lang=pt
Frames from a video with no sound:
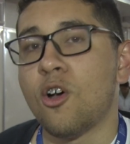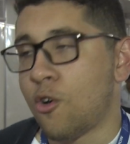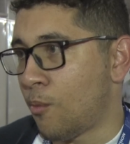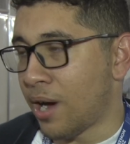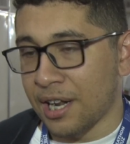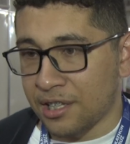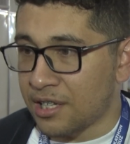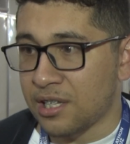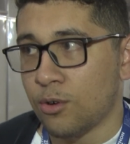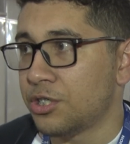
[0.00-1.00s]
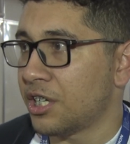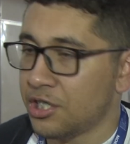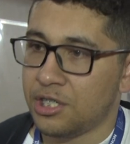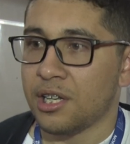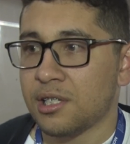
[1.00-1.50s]
uma área da saúde que a
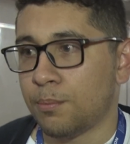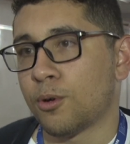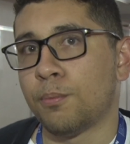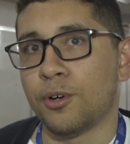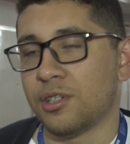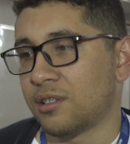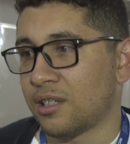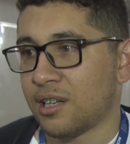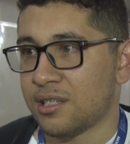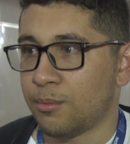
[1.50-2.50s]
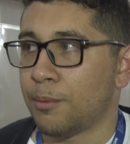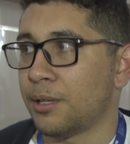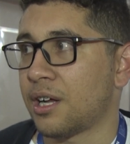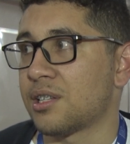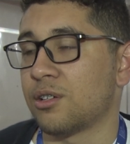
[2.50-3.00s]
gente tinha que se propor tentar trazer uma
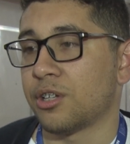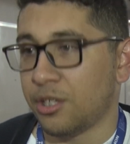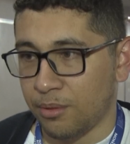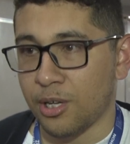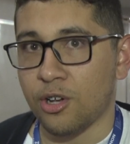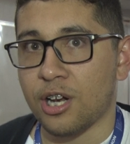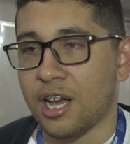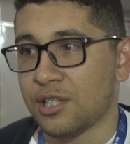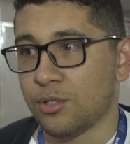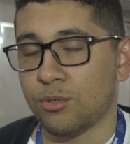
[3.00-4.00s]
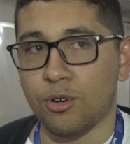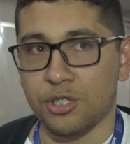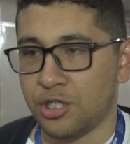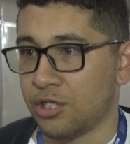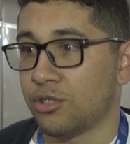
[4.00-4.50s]
aplicação que melhorasse o
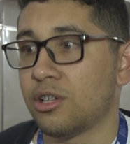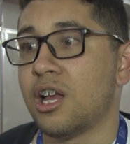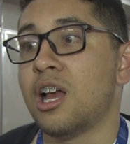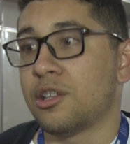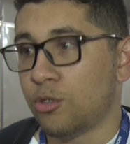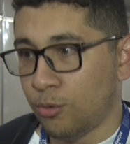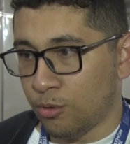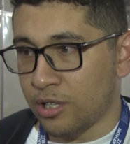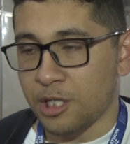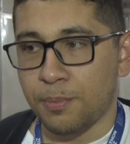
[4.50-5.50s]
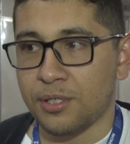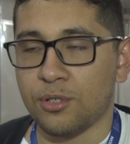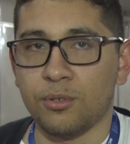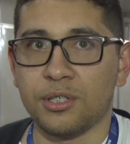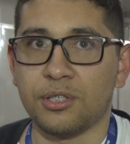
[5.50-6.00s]
cotidiano do, das
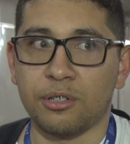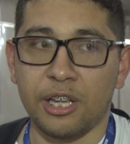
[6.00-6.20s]
pessoas,